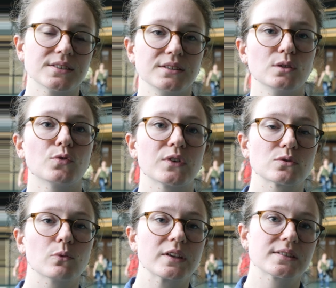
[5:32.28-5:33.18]
signé de
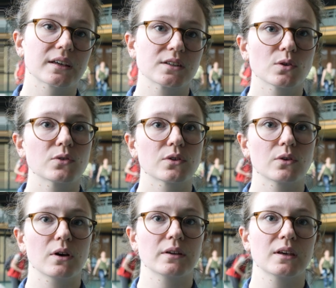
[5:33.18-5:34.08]
façon assez récente
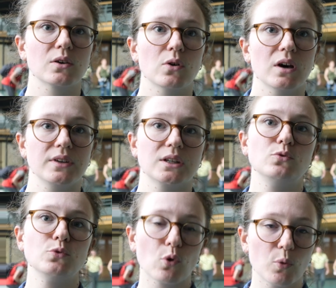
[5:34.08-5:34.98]
euh, un accord avec
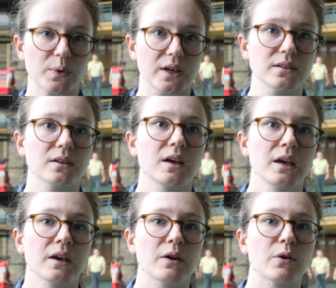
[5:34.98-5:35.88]
l'Union européenne,
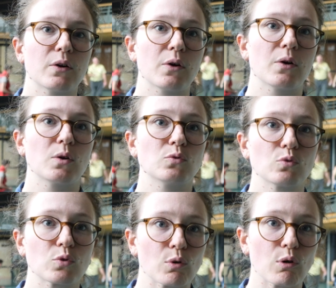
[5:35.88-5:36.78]
euh,
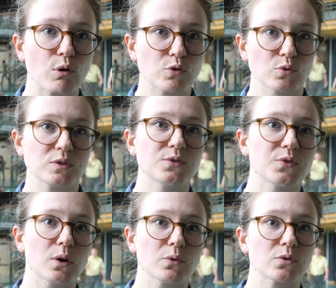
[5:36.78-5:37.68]
donc sur
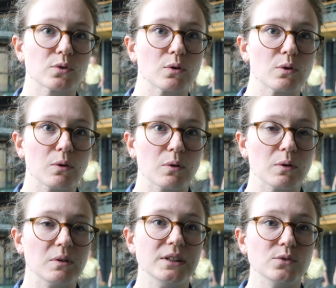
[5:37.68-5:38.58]
différentes
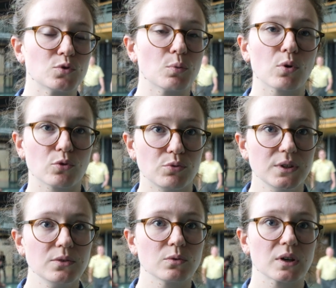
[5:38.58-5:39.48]
lignes de
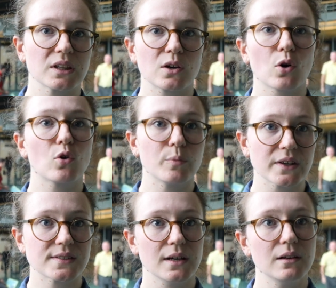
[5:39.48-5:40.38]
produits, donc un accord
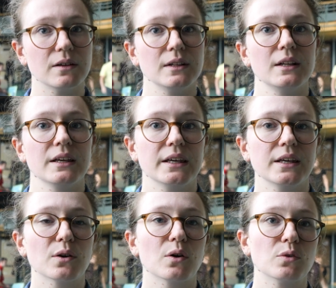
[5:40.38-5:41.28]
commercial,
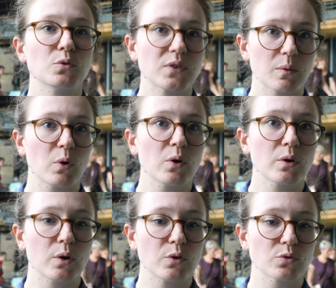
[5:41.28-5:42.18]
et
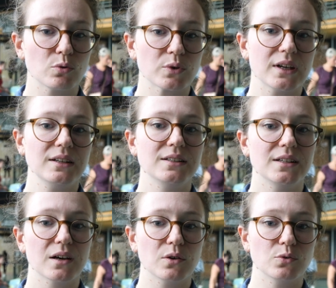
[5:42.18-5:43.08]
notamment sur lequel il
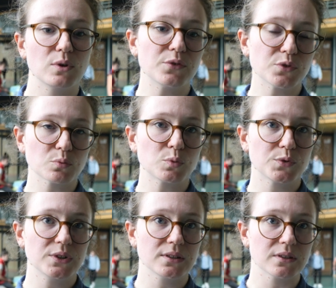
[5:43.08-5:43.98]
y a de la viande
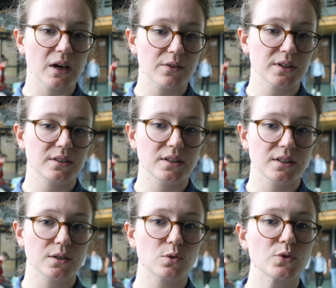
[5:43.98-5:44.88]
bovine avec
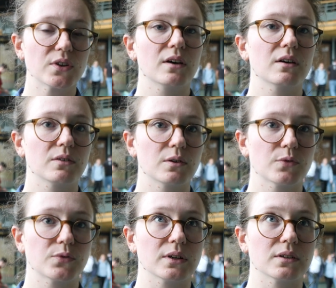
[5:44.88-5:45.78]
des quotas,
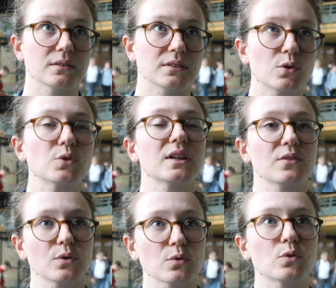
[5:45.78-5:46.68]
enfin des quotas
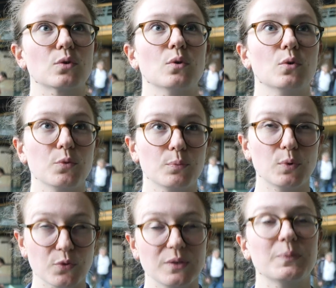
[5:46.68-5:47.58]
de viande oh,
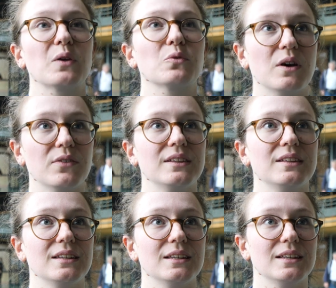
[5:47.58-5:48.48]
bovine pardon, avec
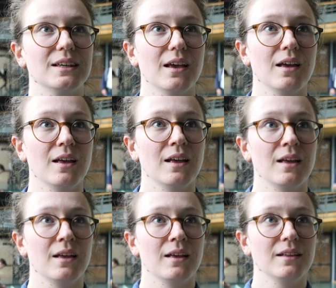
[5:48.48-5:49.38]
des
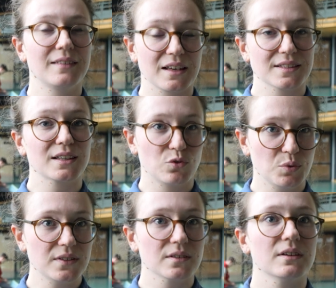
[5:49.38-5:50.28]
taxes
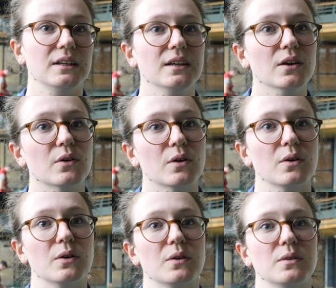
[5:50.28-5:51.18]
réduite et
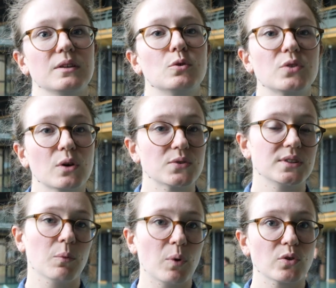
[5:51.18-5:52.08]
euh, des quotas
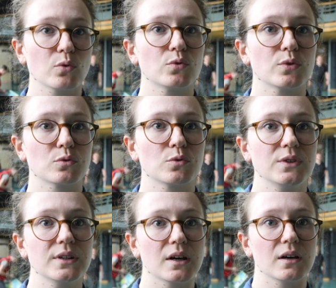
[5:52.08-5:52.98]
aussi importants de viande
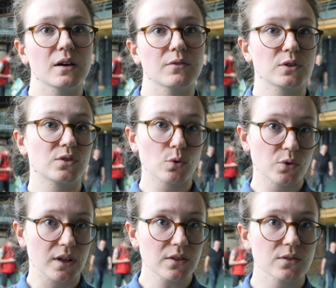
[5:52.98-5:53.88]
bovine avec
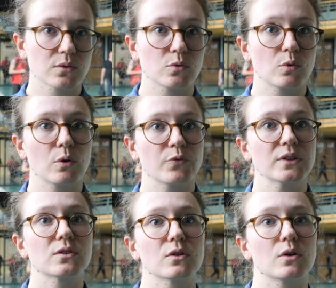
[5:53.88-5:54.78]
zéro taxe. Donc en
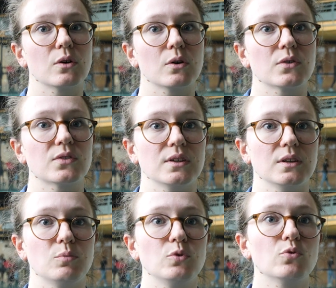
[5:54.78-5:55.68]
fait, euh,
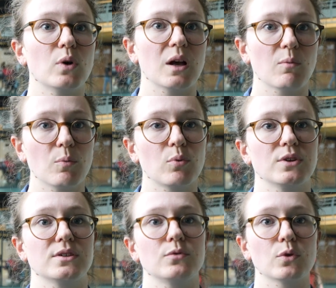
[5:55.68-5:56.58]
c'est plutôt alarmant pour
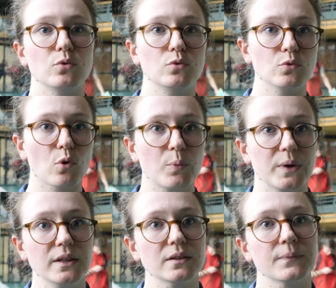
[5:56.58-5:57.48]
les éleveurs de l'Union
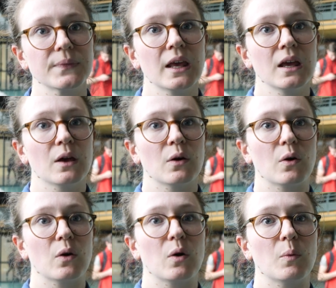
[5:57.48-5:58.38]
européenne.
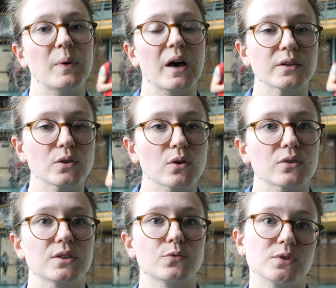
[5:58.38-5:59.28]
Euh, par
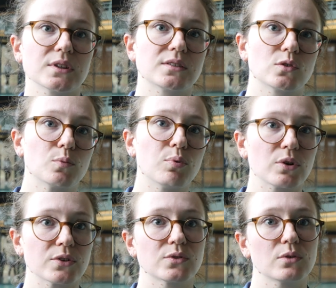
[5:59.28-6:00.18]
ailleurs, ce qu'il faut se dire, c'est que
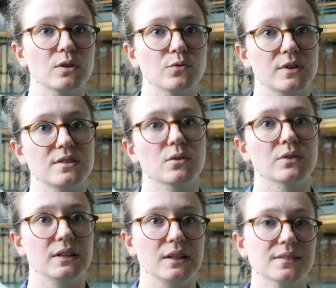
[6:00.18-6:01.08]
pour l'instant, la
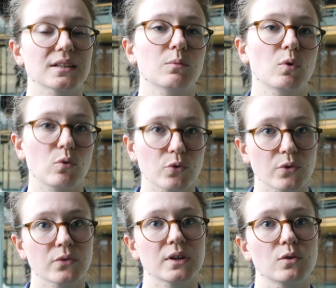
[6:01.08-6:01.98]
Nouvelle-Zélande est extrêmement
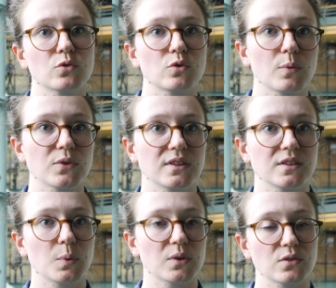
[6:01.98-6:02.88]
concentrée, que ce soit pour ses
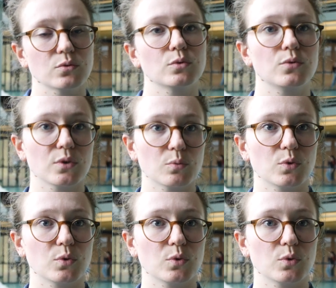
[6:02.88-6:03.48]
exportations de viande